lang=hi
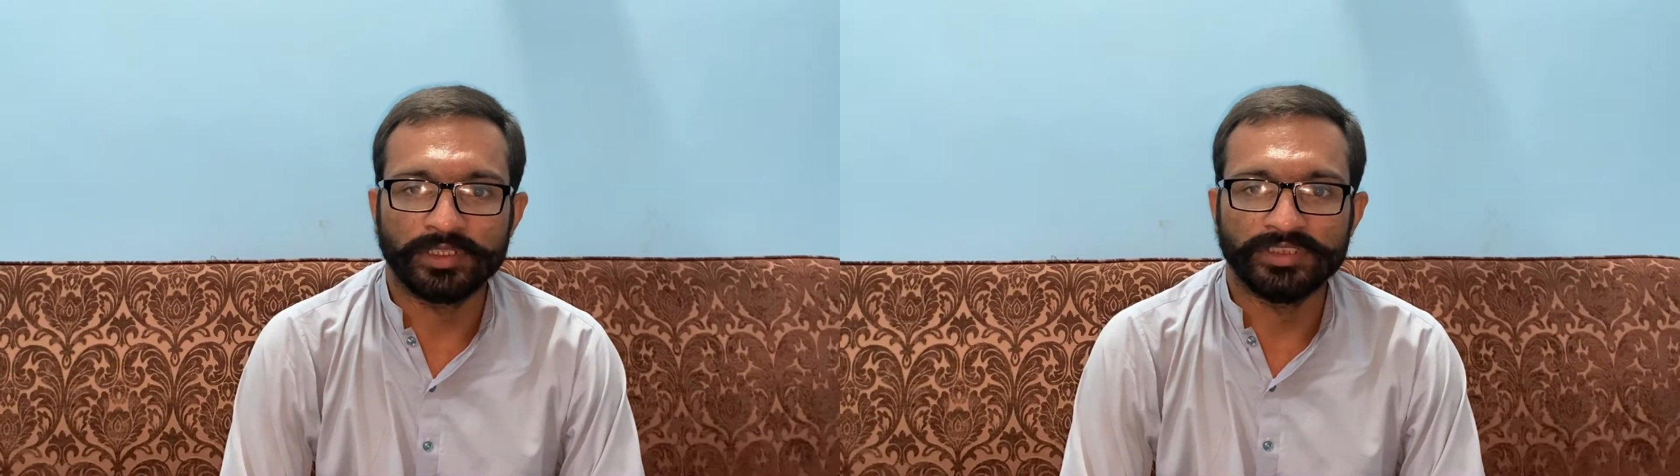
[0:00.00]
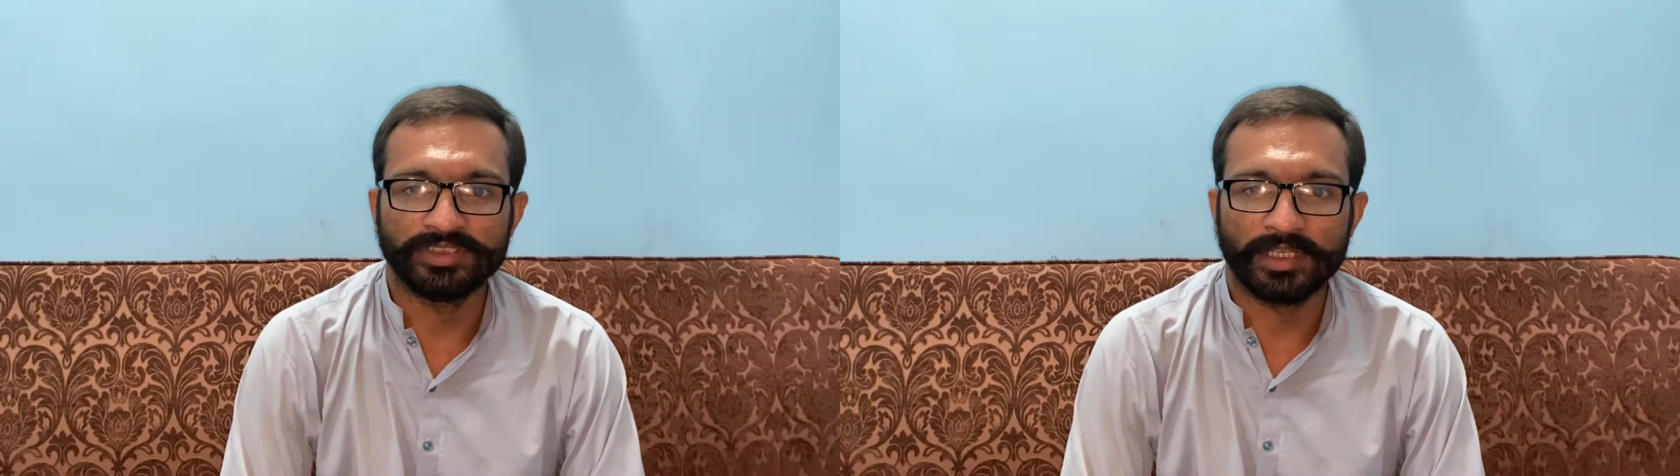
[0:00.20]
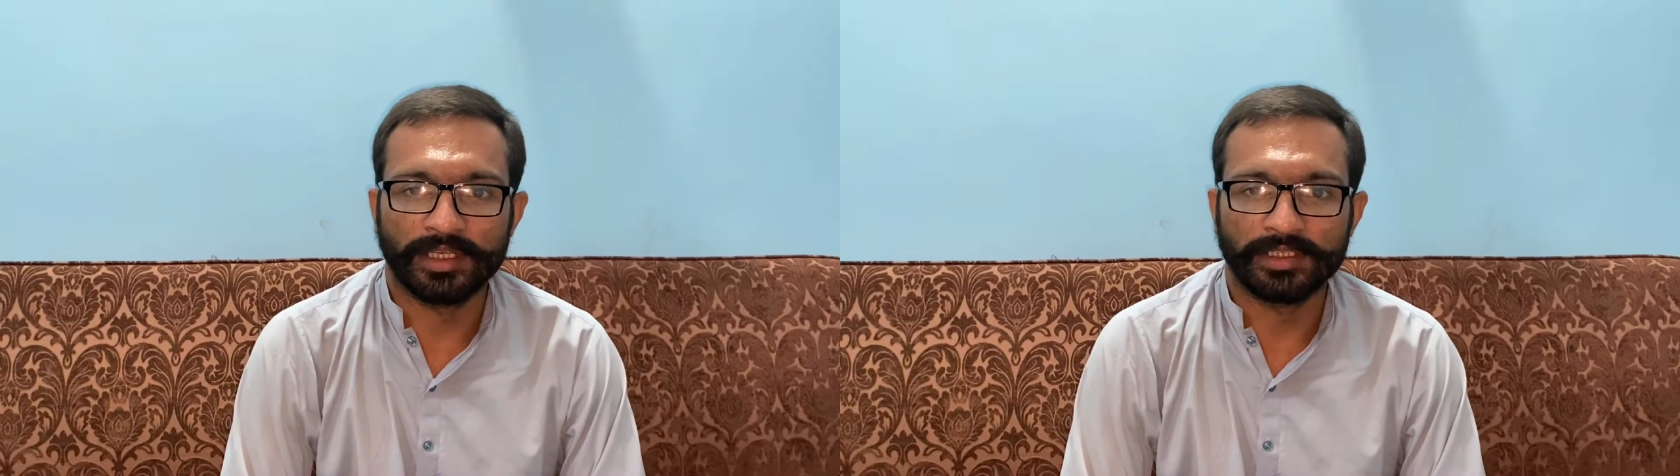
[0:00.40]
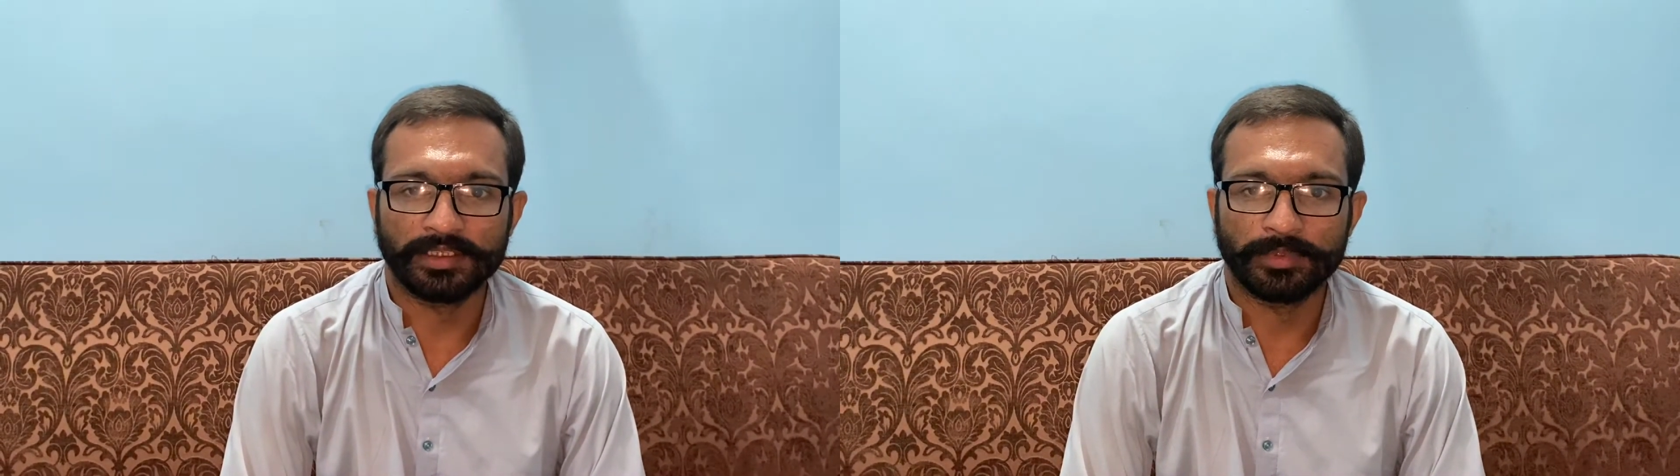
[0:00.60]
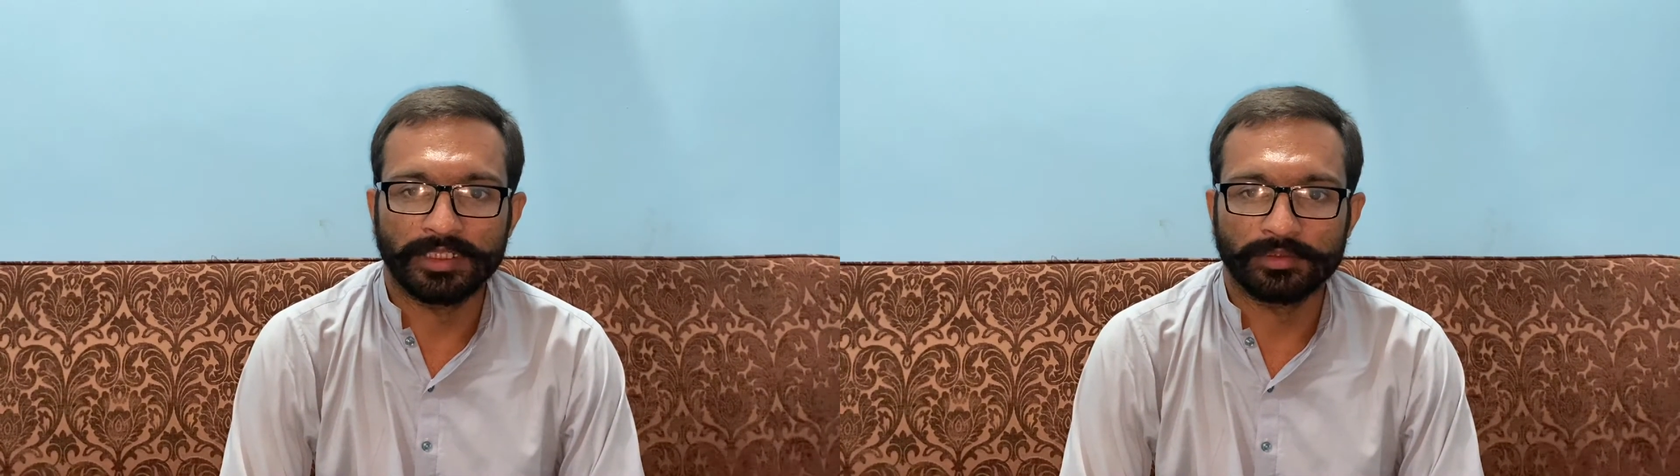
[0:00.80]
इंजन ऑयल की
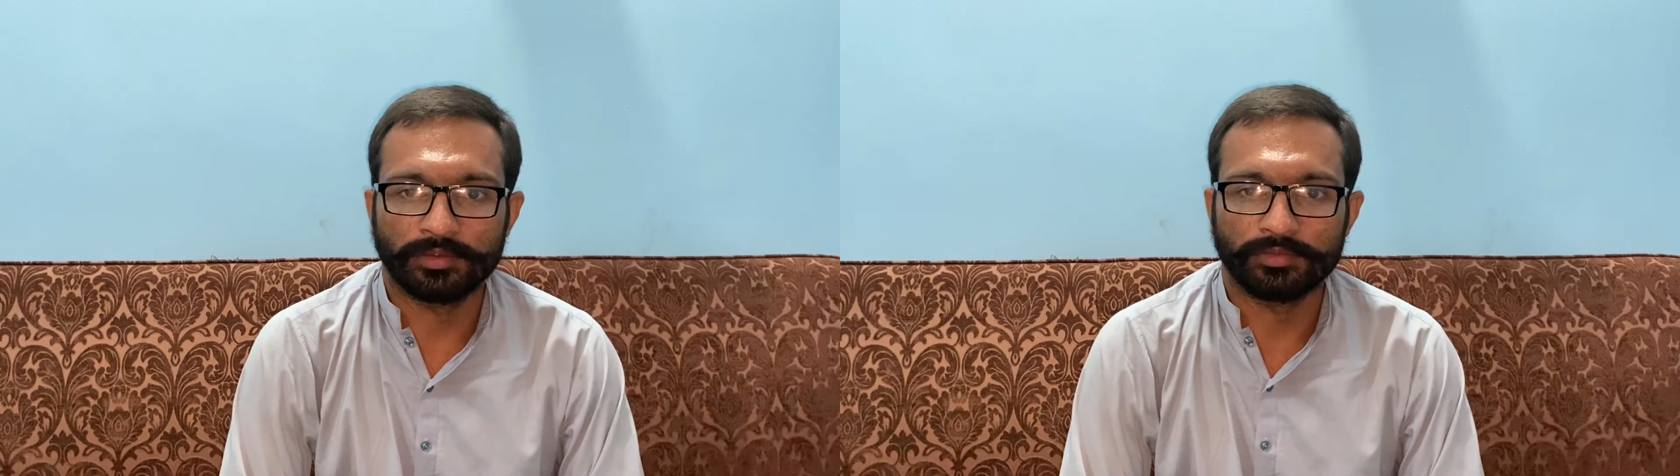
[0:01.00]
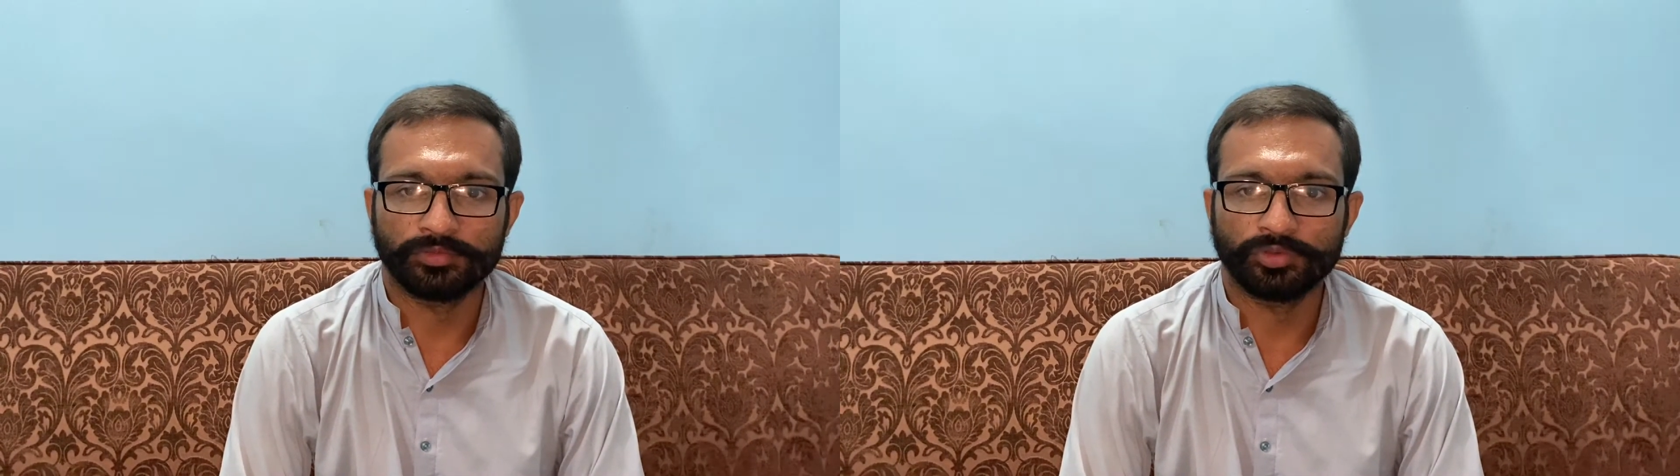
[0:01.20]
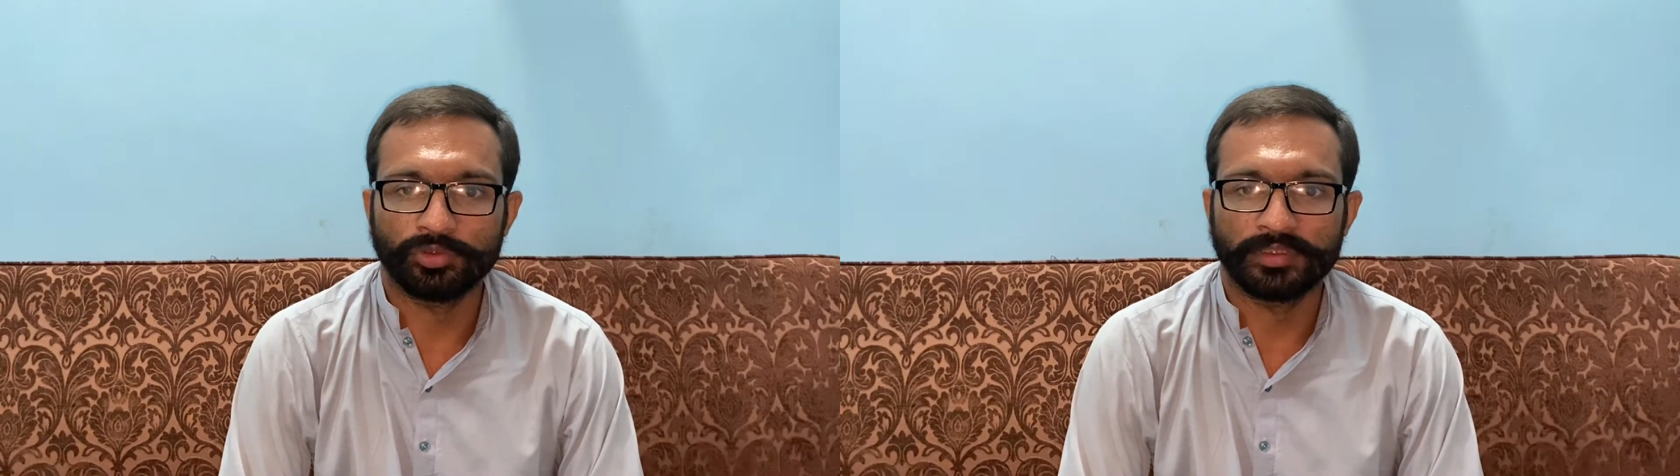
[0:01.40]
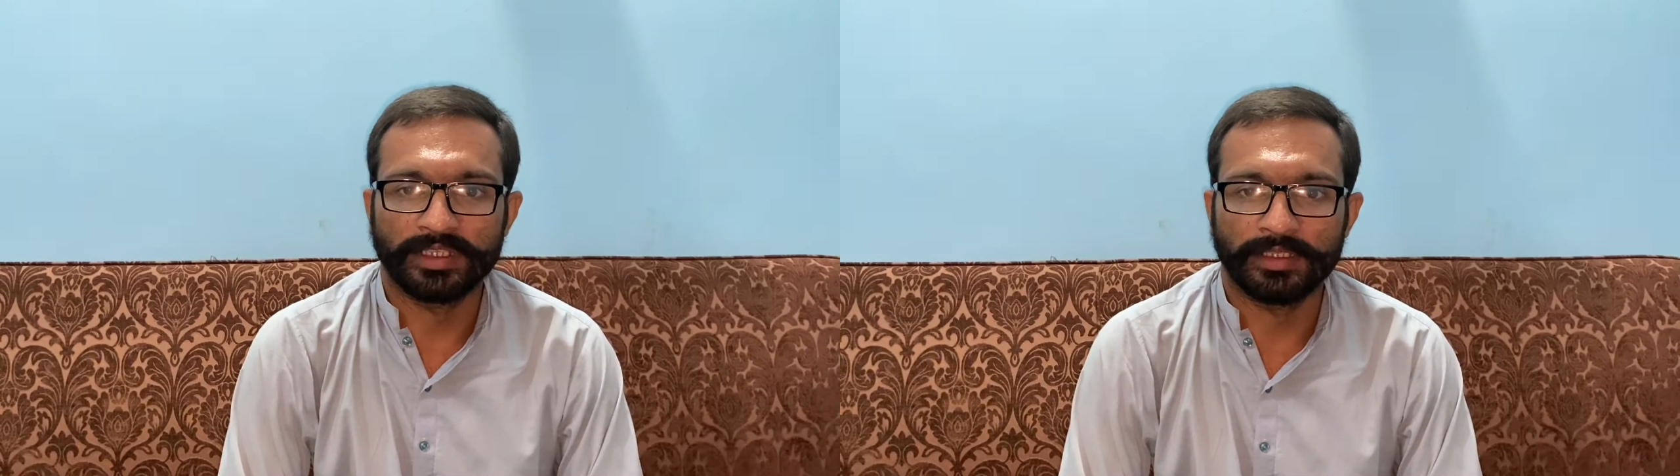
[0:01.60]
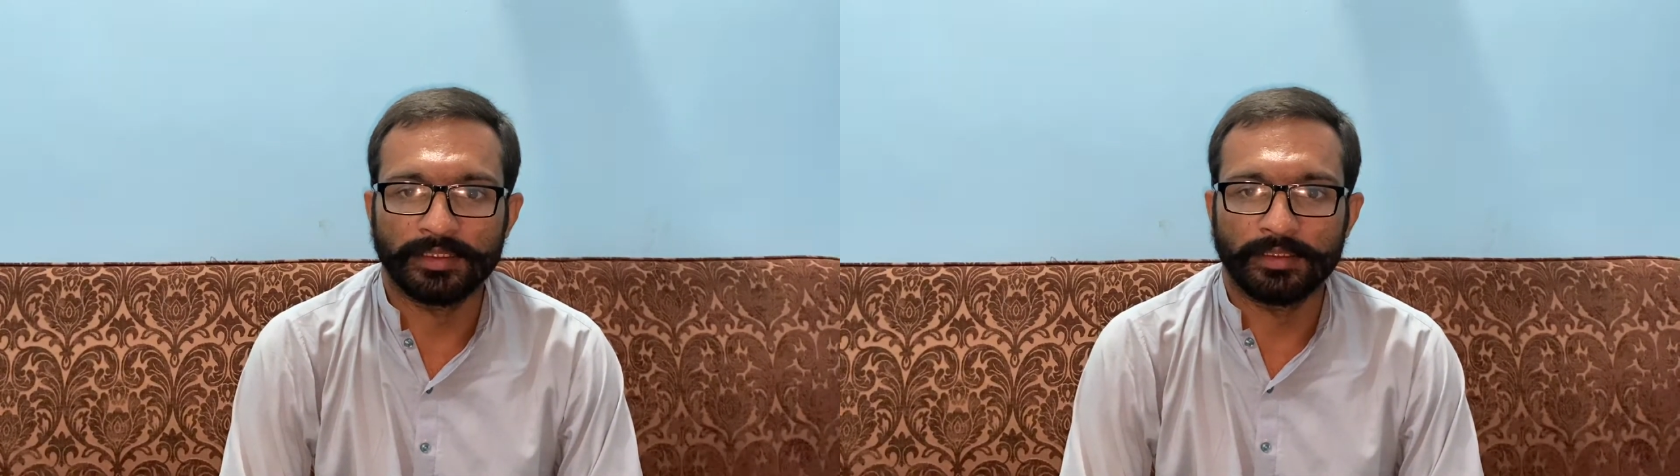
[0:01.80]
बात करूं जो कि